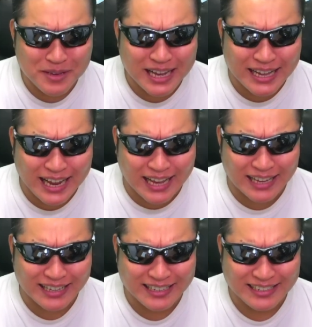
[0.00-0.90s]
蘇れ
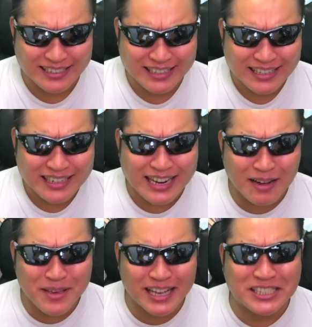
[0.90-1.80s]

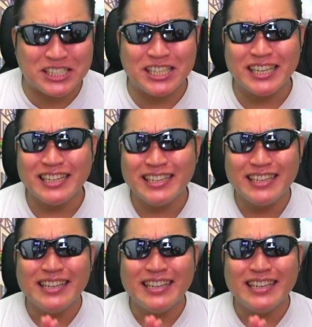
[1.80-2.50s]
ラミアス